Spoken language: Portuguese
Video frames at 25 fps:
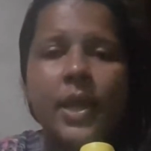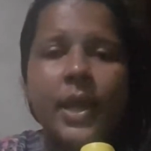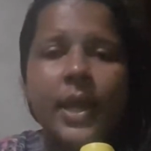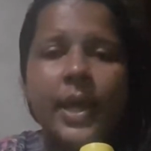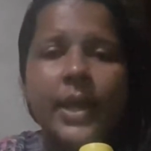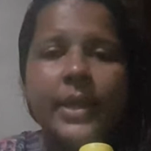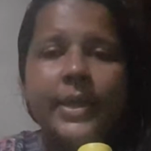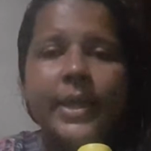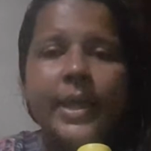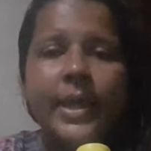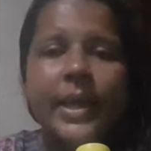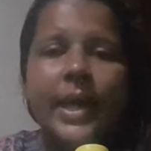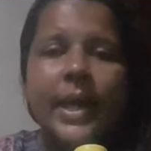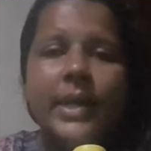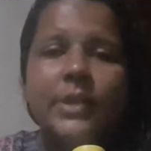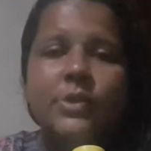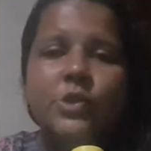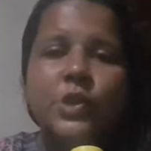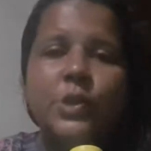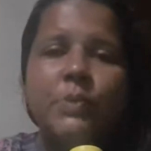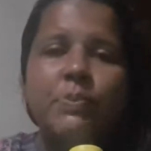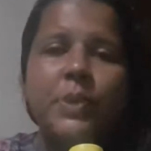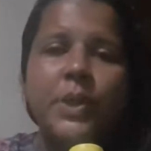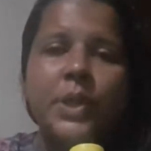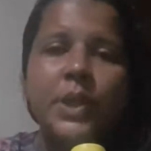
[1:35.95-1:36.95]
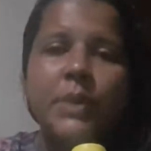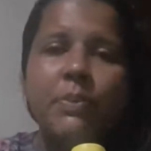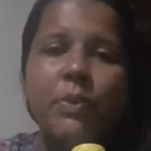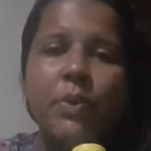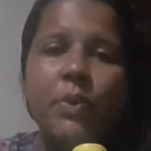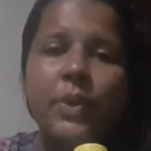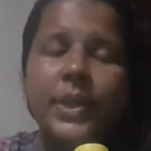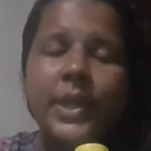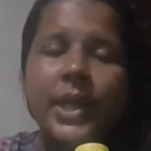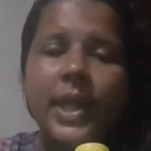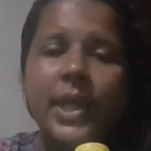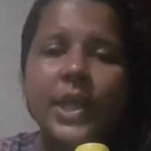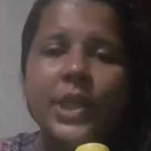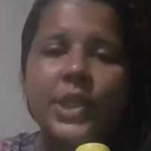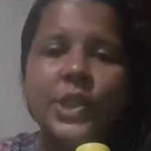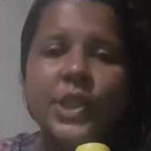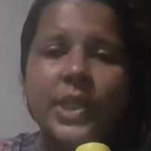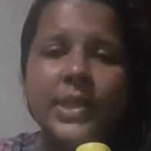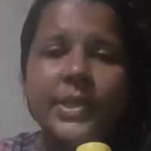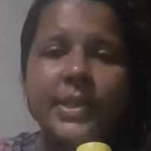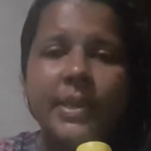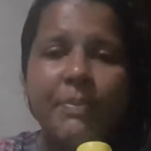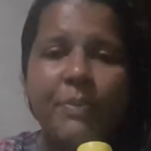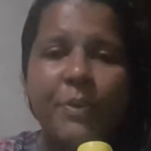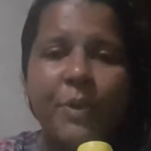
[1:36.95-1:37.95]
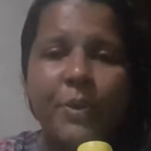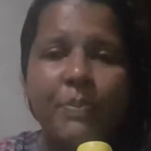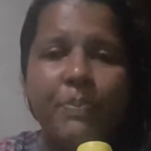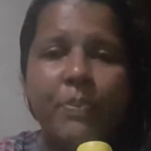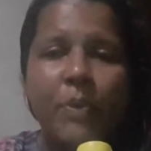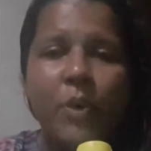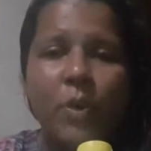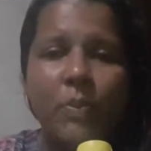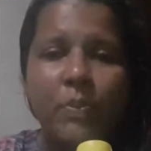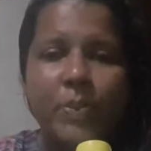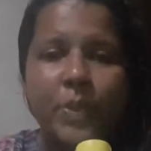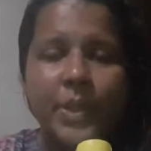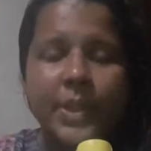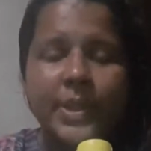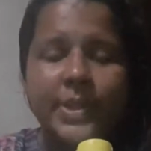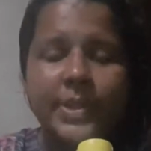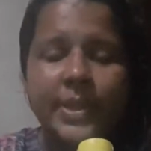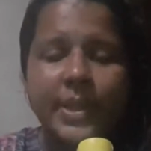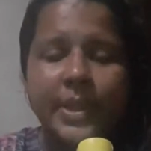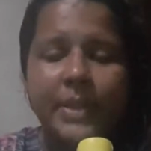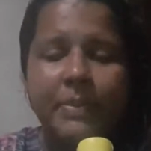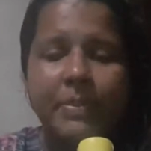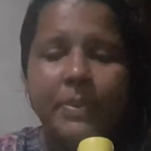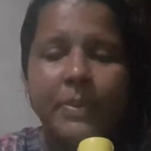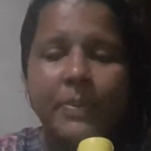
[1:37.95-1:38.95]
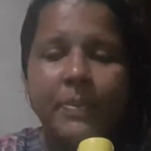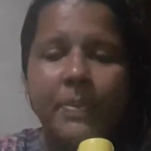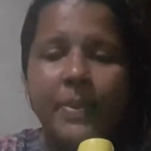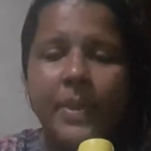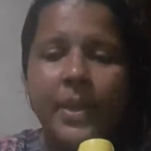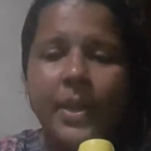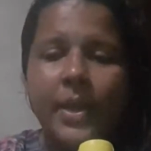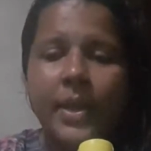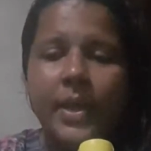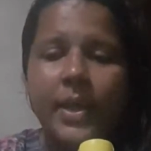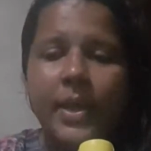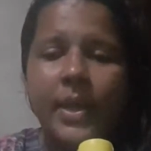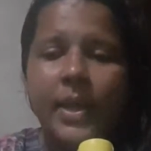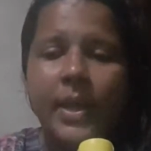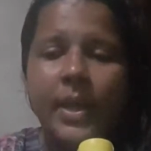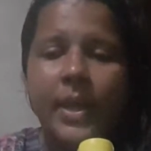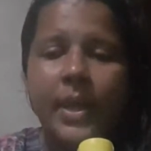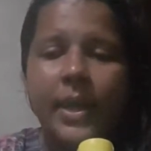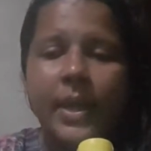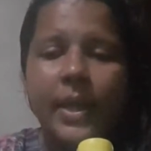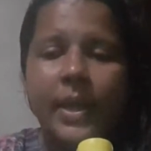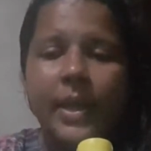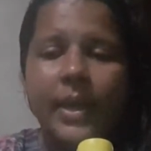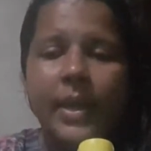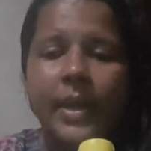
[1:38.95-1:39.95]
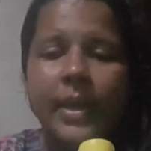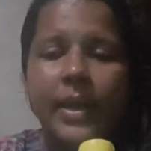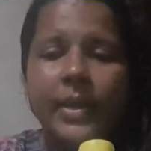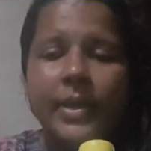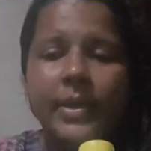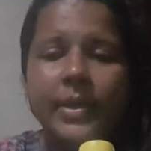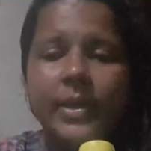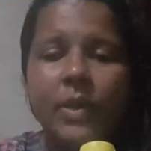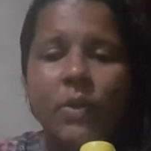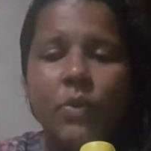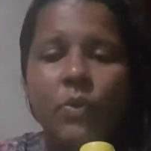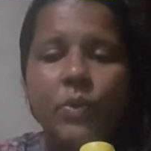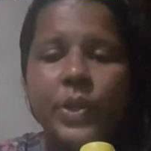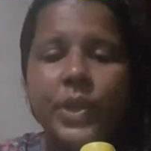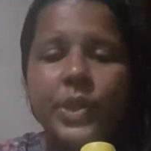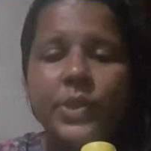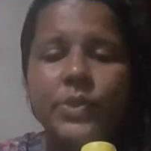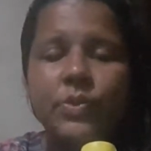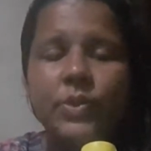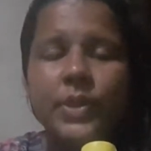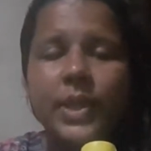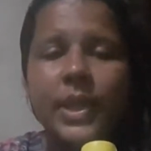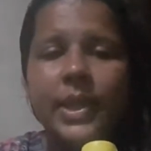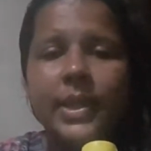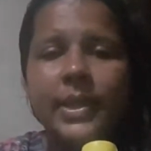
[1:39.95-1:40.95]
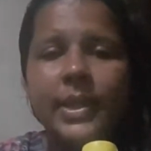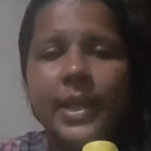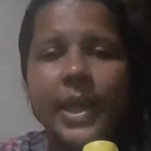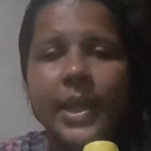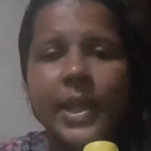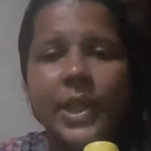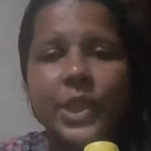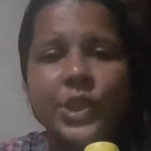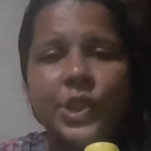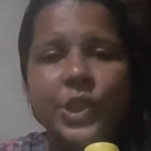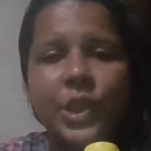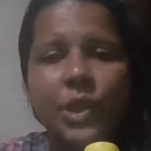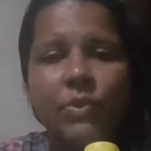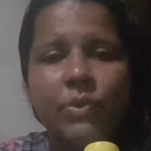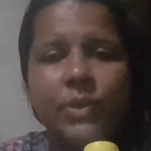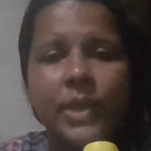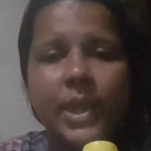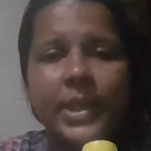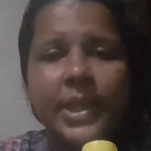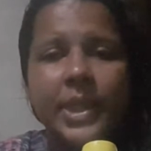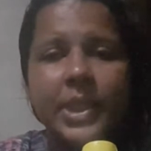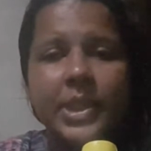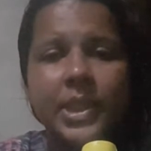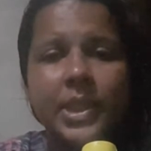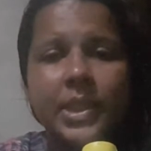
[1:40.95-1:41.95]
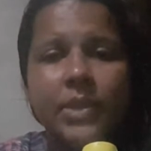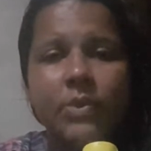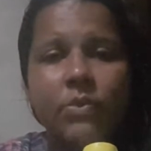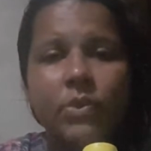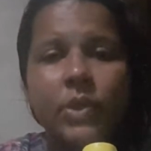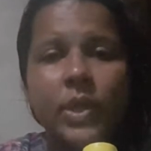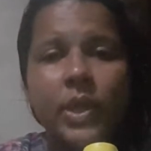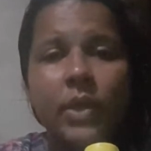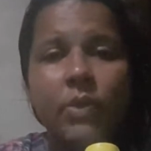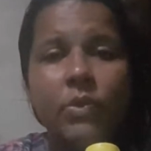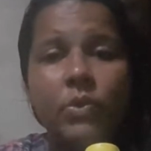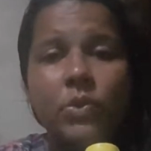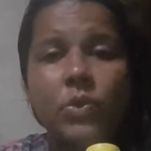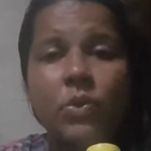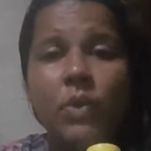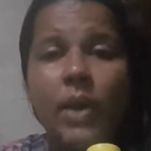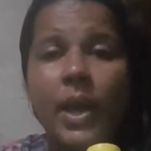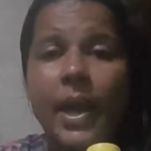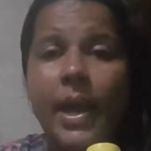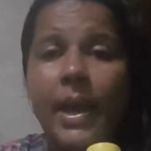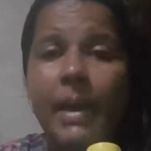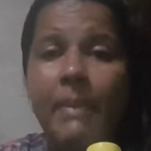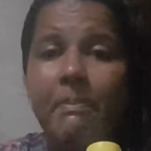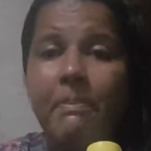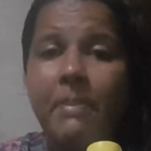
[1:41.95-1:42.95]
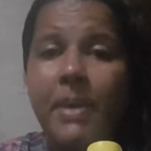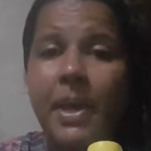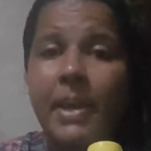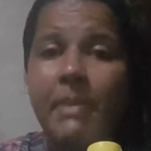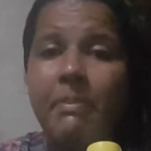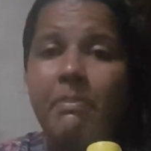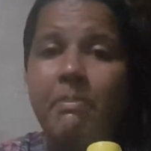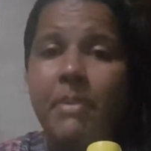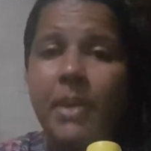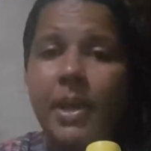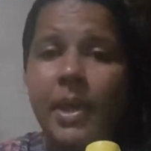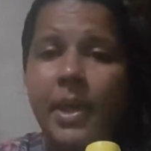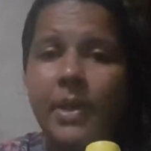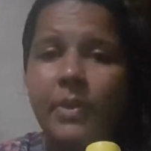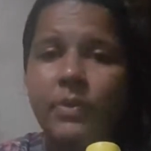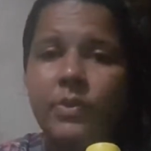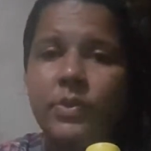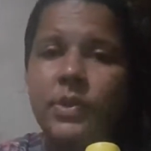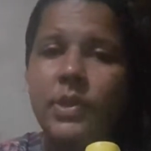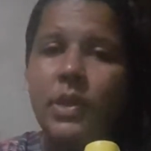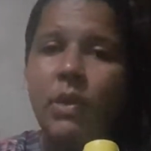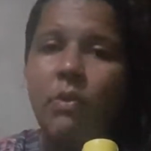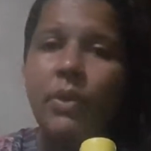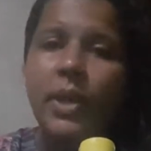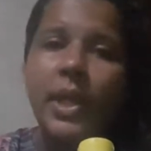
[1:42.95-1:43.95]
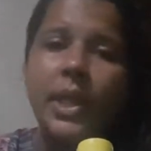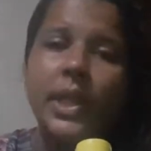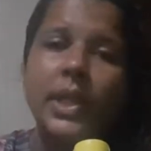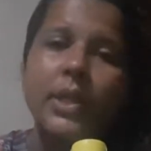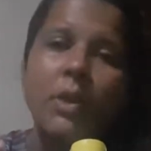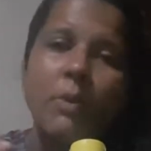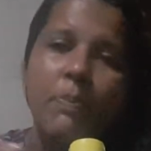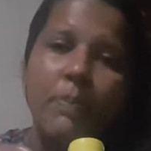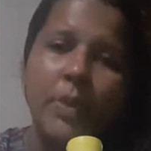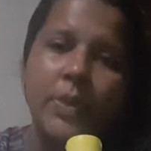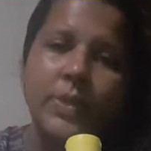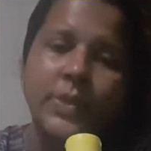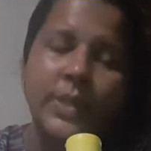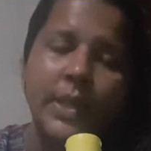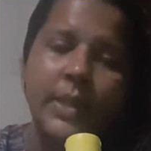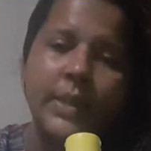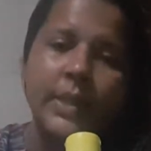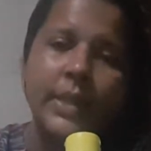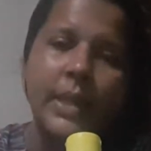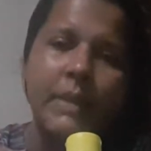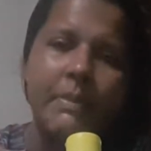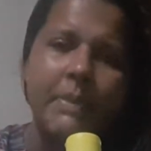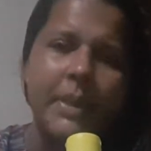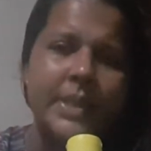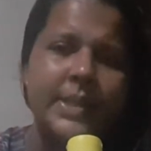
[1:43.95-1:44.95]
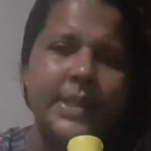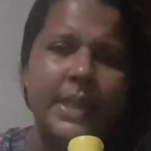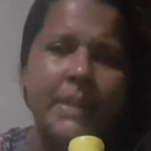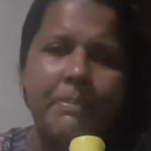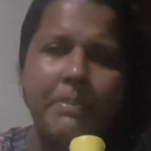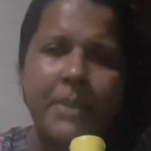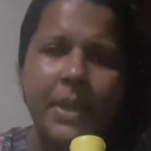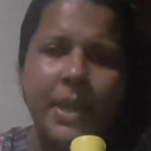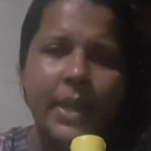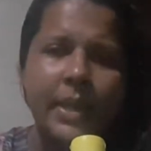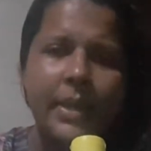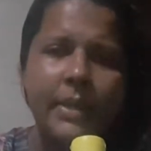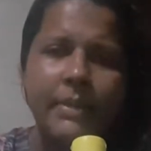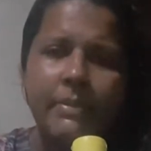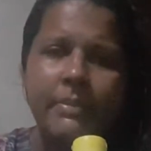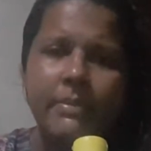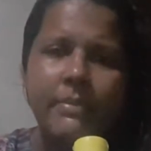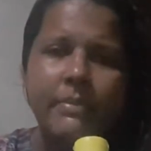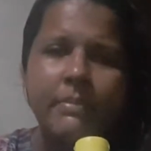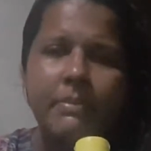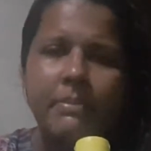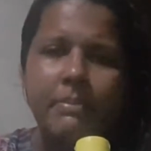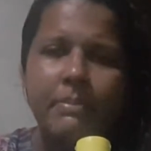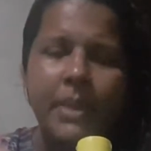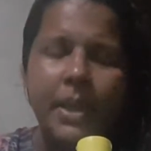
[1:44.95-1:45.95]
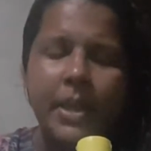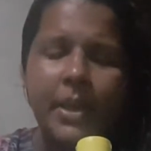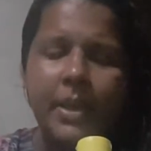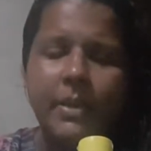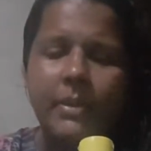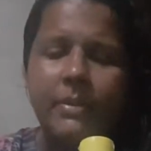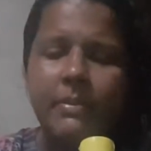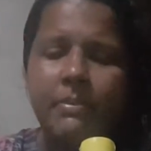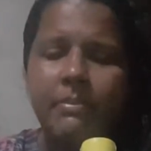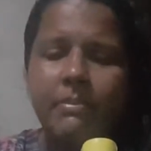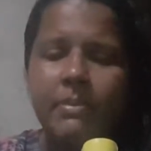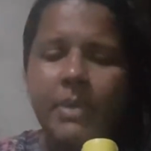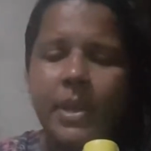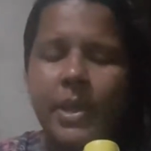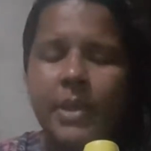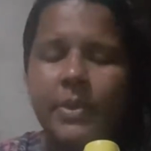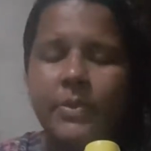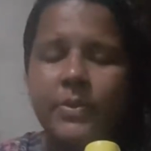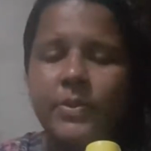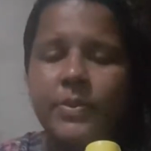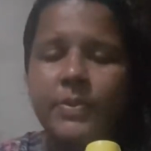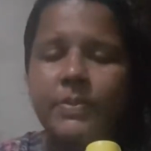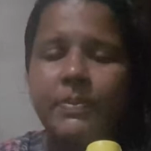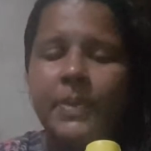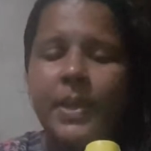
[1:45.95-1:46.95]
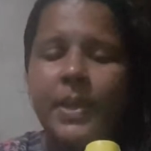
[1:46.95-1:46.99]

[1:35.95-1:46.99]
É, tem casos de pitbull que tem alergia a sabão em pó, por exemplo. É, então, o risco dele ter alergia com detergente neutro é bem menos. Não que ele não possa ter, mas é bem, bem menos.